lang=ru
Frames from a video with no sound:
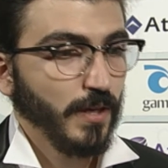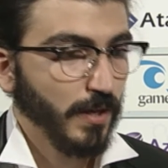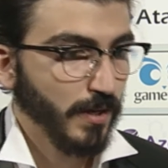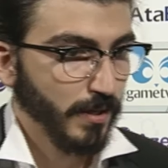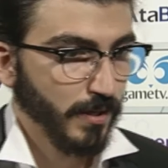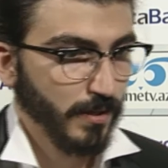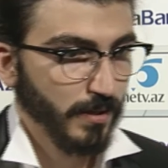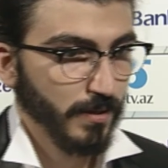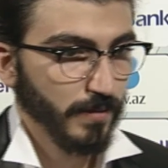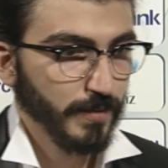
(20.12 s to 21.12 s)

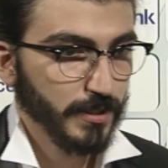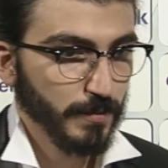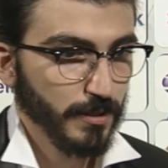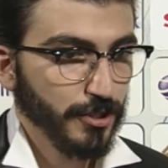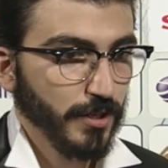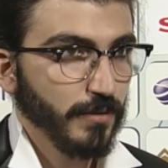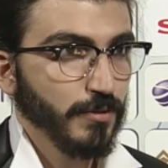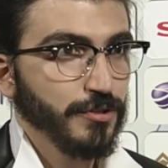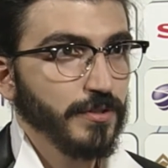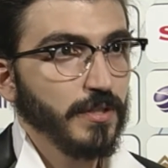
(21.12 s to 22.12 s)
А, на самом деле Джангир
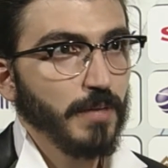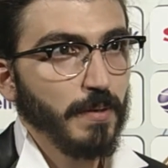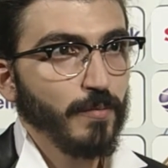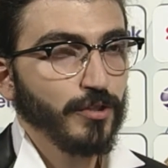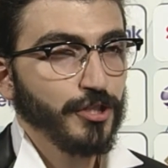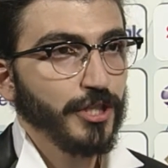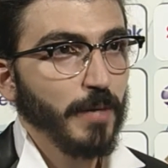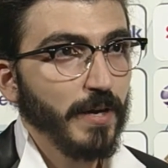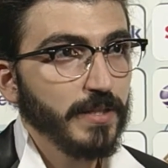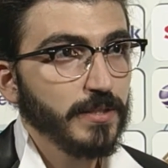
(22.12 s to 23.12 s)
очень сильно помог нашей
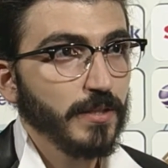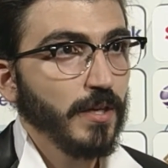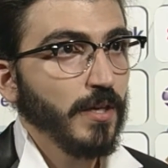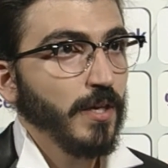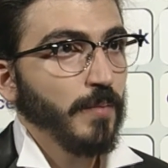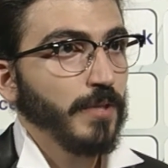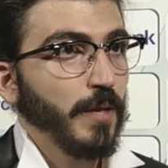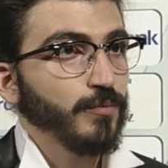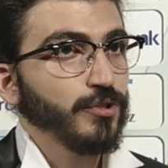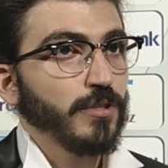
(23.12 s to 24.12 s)
команде,
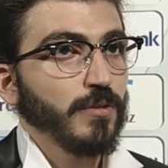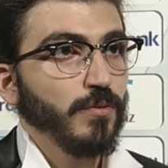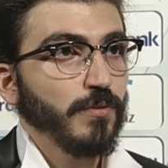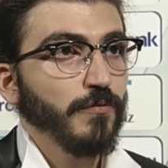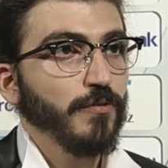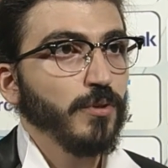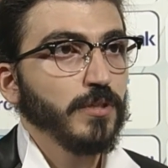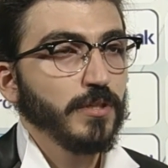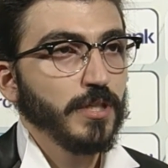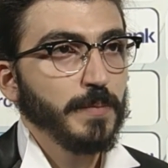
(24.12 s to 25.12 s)
потому что он
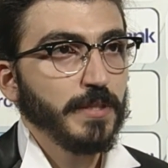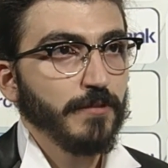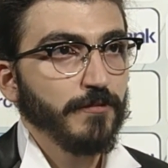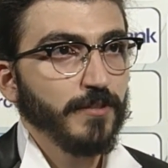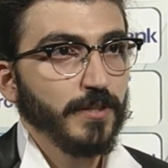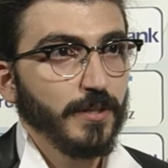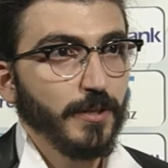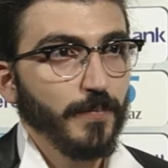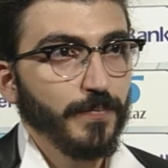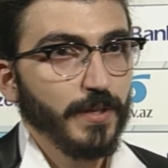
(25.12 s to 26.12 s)
ввел их именно
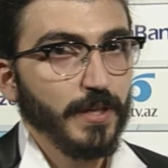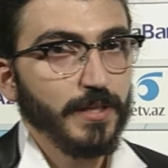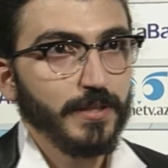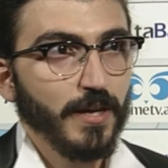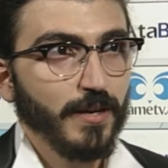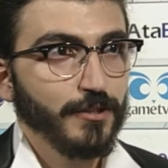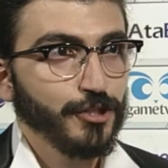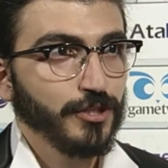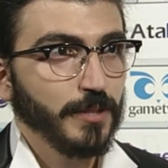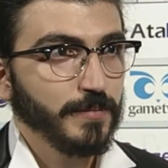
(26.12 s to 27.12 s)
в
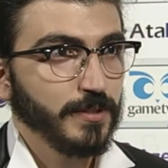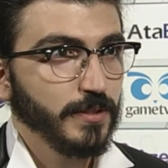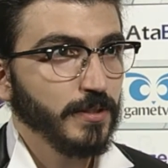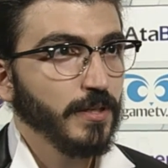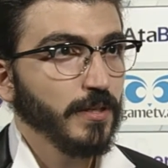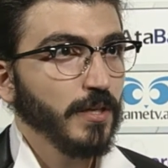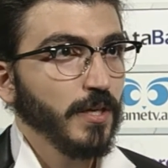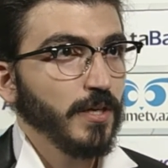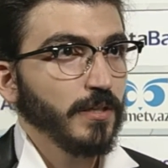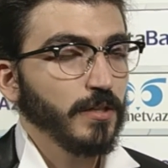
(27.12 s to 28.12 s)
элитарочном стиле,
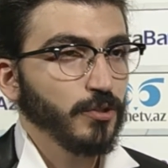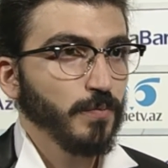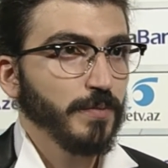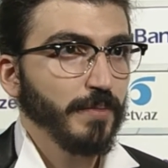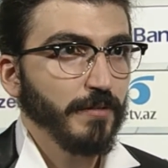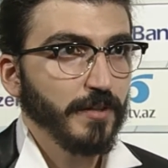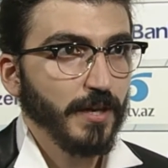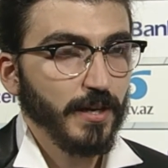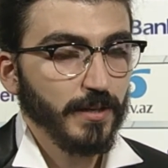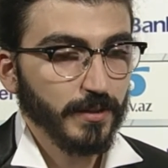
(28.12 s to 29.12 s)
так что мы
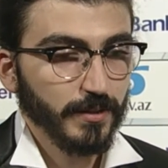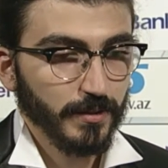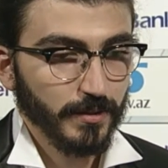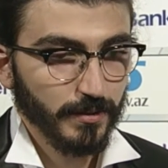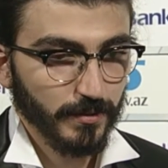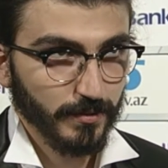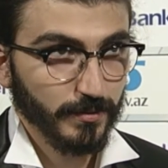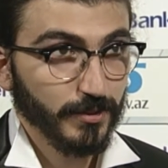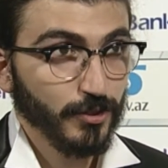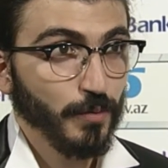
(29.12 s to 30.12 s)
привыкали к
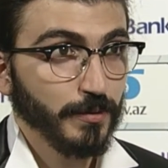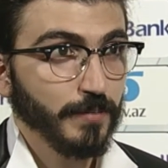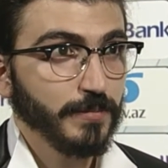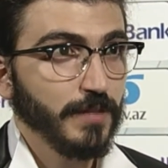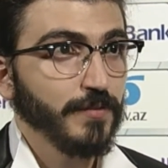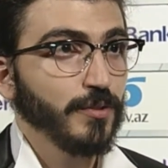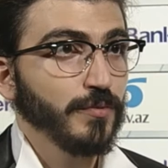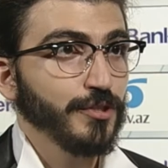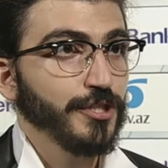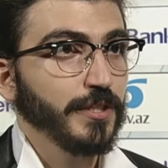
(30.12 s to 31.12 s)
э, съемкам
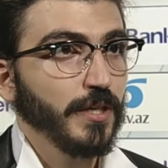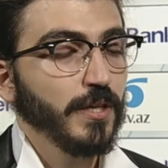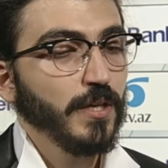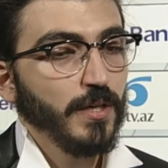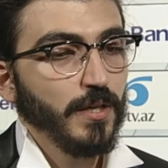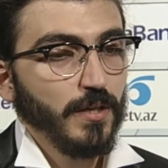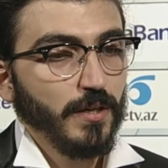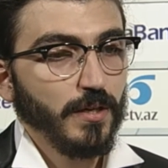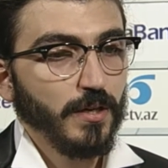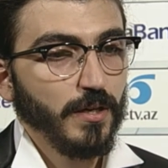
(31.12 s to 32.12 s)
телевизионного чека.
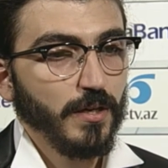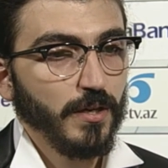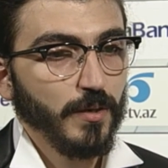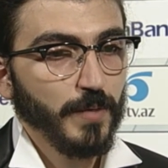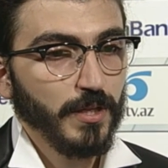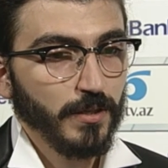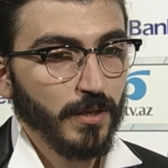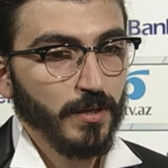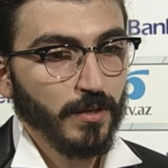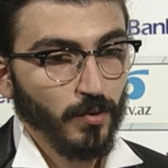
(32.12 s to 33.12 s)
А, мы
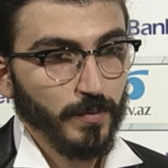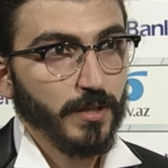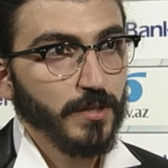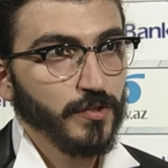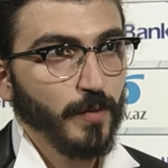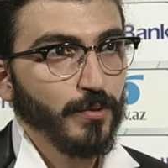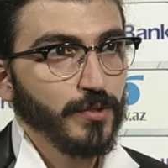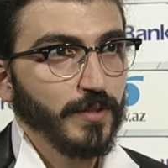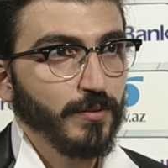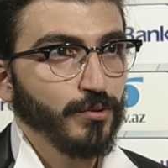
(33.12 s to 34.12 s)
отыграли огромное количество
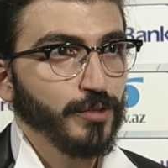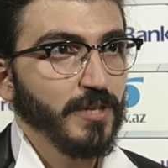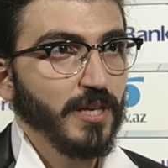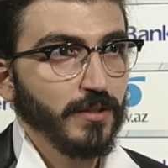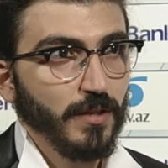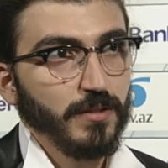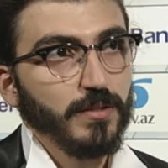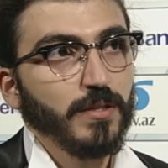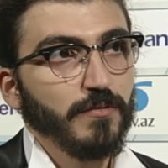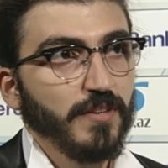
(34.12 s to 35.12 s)
вопросов, которые уже были
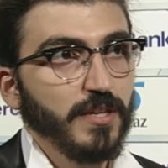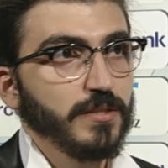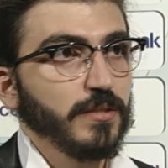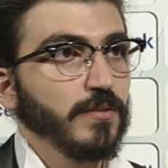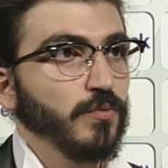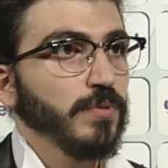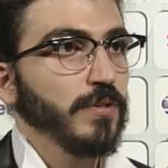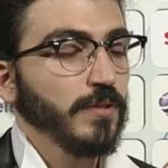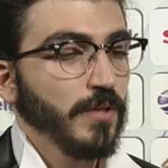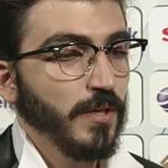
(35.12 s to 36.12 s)
отыграны в разных
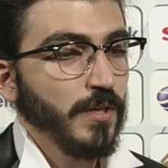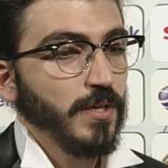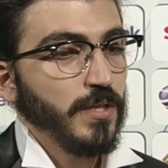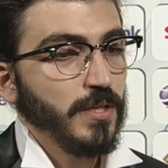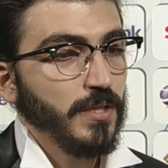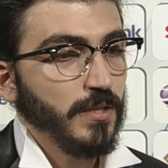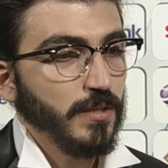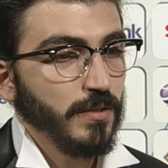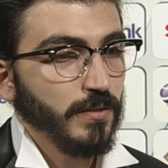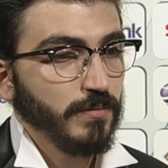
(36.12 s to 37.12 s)
клубах,
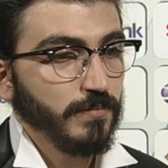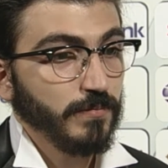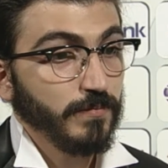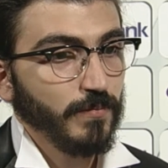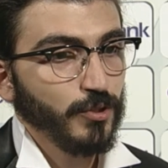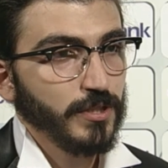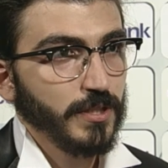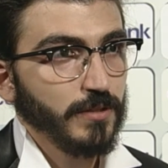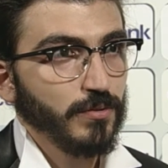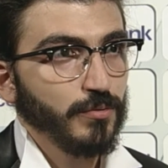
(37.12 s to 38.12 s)
и можно
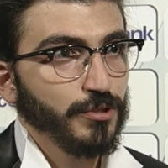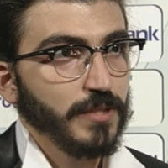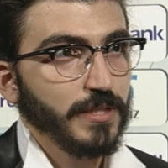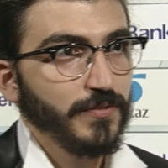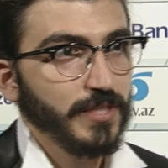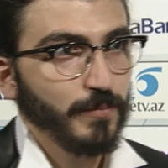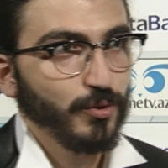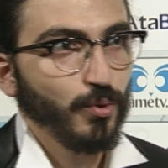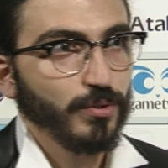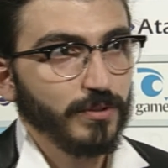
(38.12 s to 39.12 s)
сказать, он научил нас всем
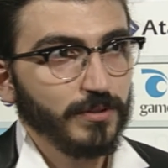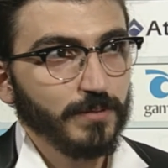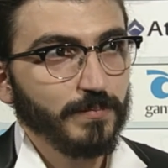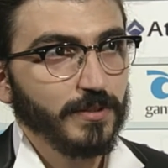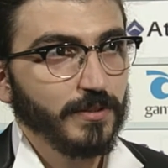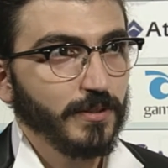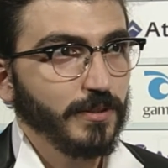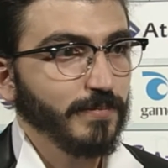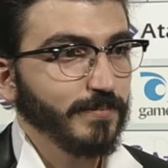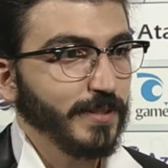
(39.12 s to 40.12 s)
тонкостям
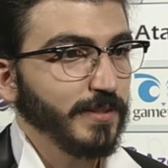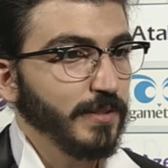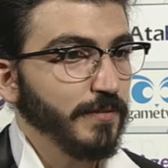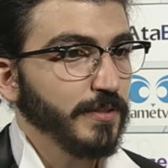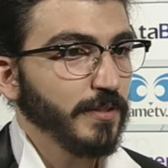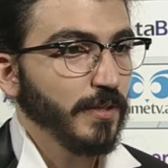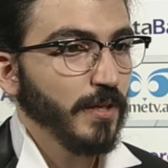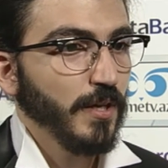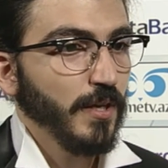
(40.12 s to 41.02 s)
игры на телевизоре.